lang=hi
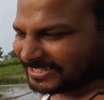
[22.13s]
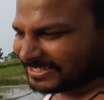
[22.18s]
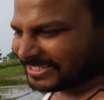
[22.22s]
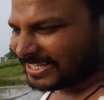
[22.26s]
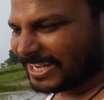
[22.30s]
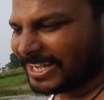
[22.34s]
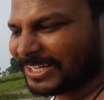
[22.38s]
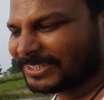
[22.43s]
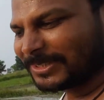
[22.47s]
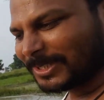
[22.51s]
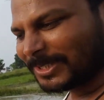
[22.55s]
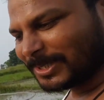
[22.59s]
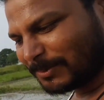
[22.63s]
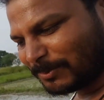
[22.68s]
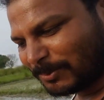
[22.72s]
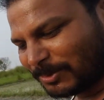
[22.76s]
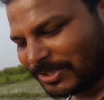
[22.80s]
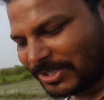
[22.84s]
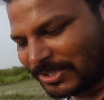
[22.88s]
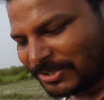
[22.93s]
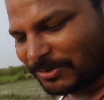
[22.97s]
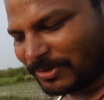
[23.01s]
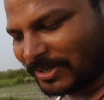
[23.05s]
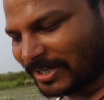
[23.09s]
यहाँ तक
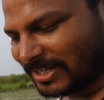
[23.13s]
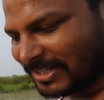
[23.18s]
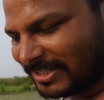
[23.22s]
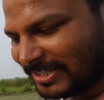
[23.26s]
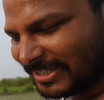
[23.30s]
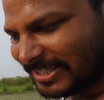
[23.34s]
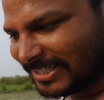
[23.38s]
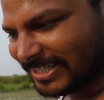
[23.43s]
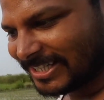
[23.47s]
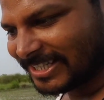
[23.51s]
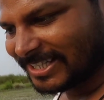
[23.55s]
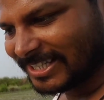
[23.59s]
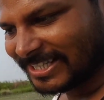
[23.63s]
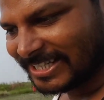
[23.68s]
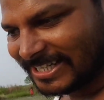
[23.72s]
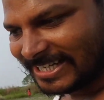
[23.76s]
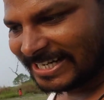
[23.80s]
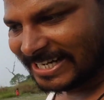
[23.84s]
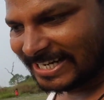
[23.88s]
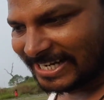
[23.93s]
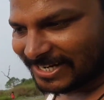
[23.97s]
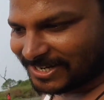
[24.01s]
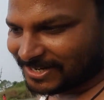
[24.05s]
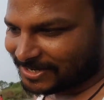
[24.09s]
मुझे जो है
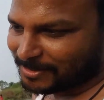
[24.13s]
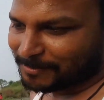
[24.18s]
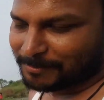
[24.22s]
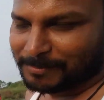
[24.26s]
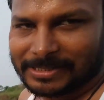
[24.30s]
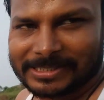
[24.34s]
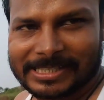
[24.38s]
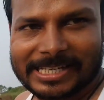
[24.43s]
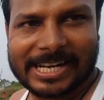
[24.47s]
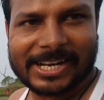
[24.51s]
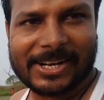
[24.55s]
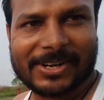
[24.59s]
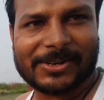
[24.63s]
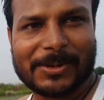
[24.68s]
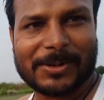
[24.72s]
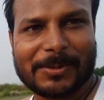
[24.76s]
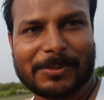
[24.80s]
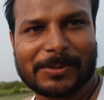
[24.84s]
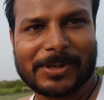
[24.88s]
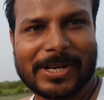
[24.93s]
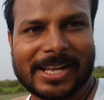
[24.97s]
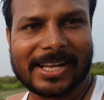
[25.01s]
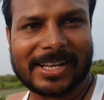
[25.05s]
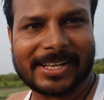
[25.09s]
पटा कर
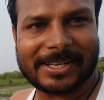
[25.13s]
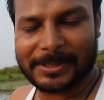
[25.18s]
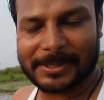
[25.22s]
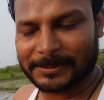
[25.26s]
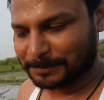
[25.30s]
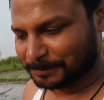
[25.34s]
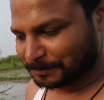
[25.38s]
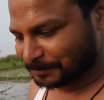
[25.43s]
रोपना है